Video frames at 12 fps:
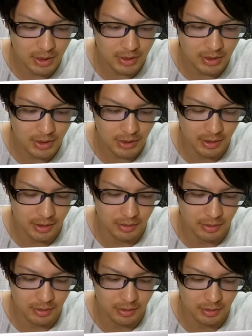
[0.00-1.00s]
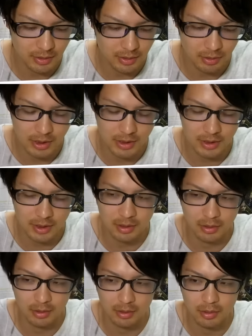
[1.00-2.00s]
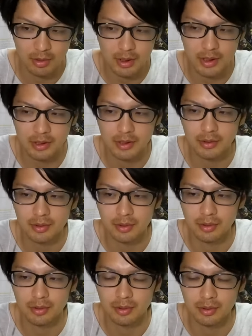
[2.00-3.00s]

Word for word: 冊入れてる5冊ってか5体入れてると